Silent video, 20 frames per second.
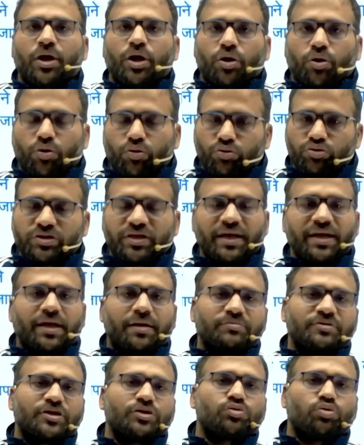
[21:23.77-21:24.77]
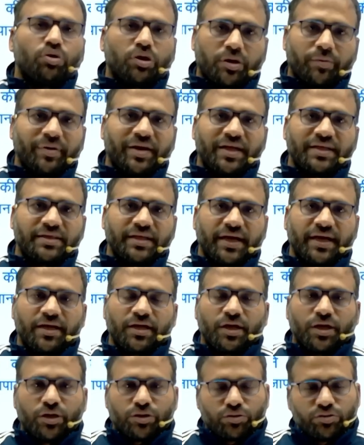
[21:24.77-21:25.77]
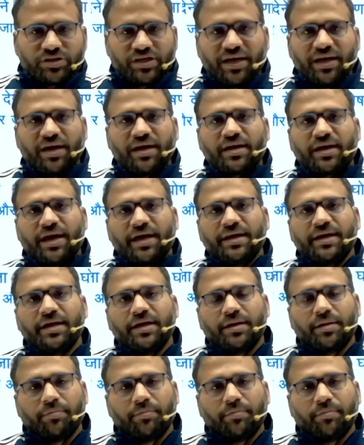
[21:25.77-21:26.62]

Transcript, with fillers: और उसके लिए हमसे शुल्क भी लेता है तो श्रीलंका ने